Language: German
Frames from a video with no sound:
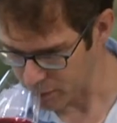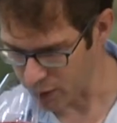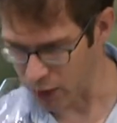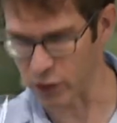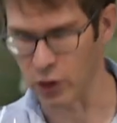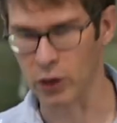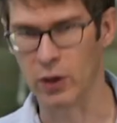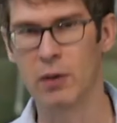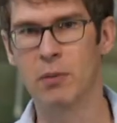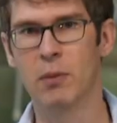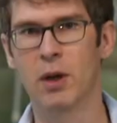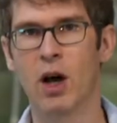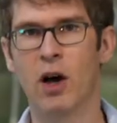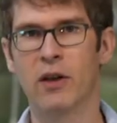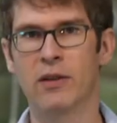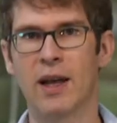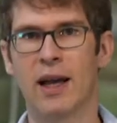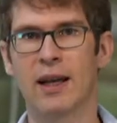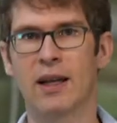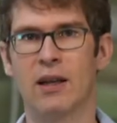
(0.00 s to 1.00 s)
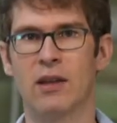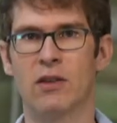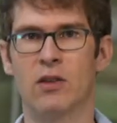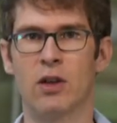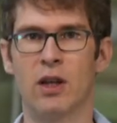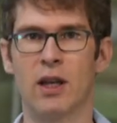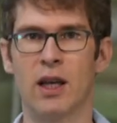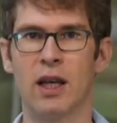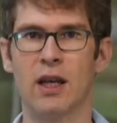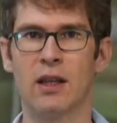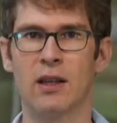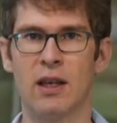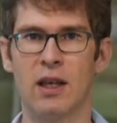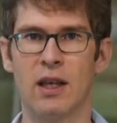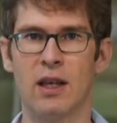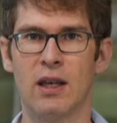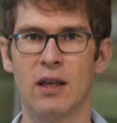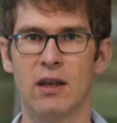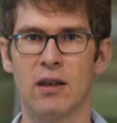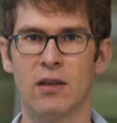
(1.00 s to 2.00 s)
Also man kann sagen, so eine
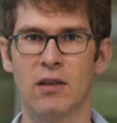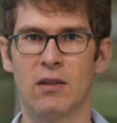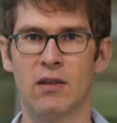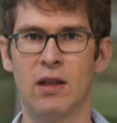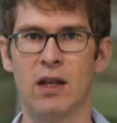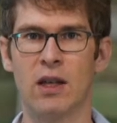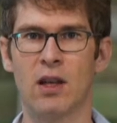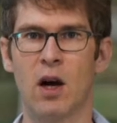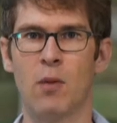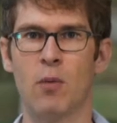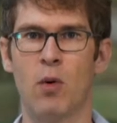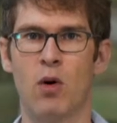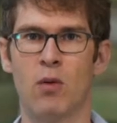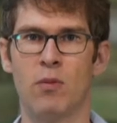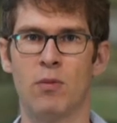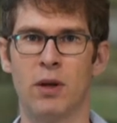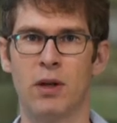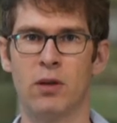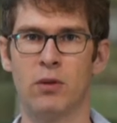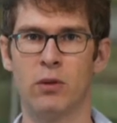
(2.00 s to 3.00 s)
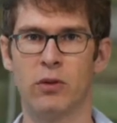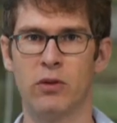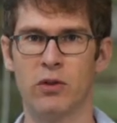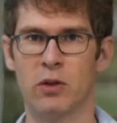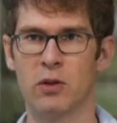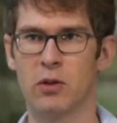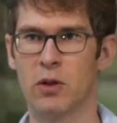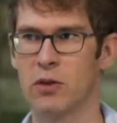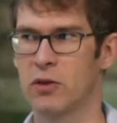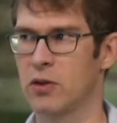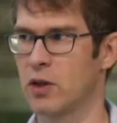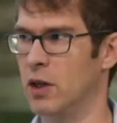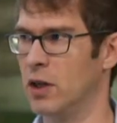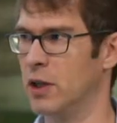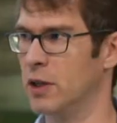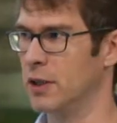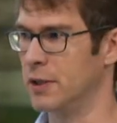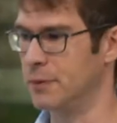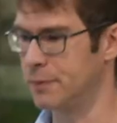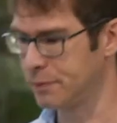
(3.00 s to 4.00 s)
richtige Syrabombe aus der
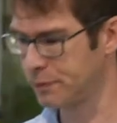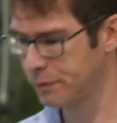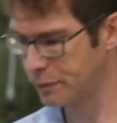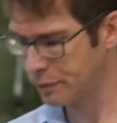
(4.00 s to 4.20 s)
Toskana.